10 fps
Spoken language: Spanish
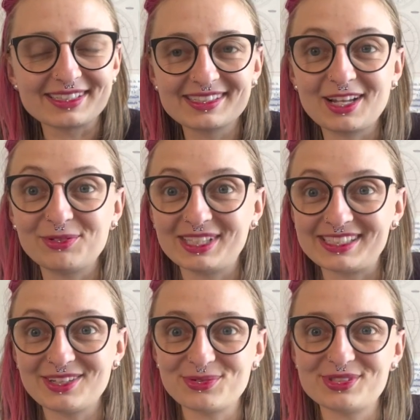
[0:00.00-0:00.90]
en algunas
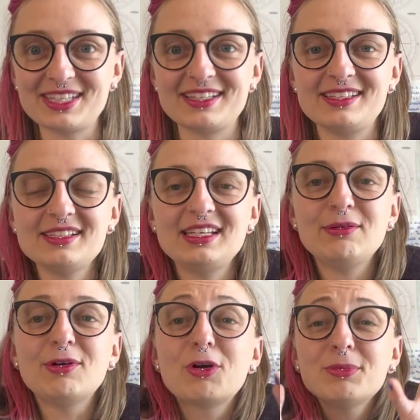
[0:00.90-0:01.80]
circunstancias y
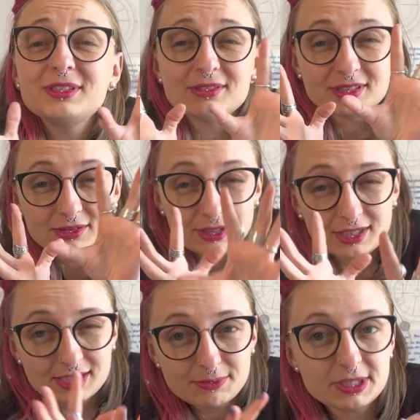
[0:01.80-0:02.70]
luego como si nos estuvieran
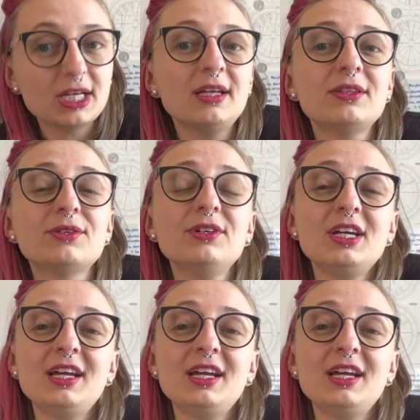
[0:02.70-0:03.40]
despichando